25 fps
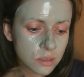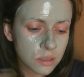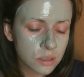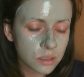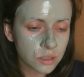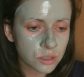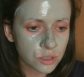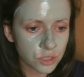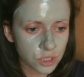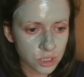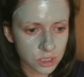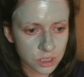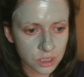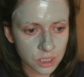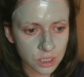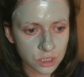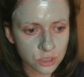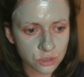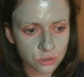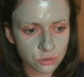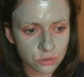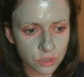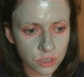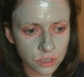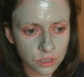Сейчас
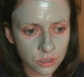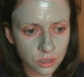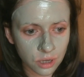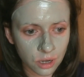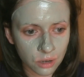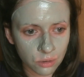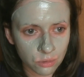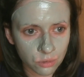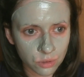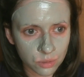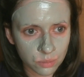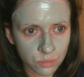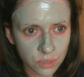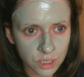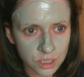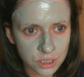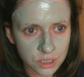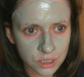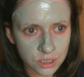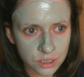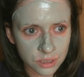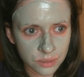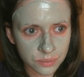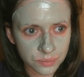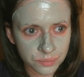скажу, от какой
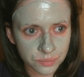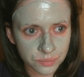маски.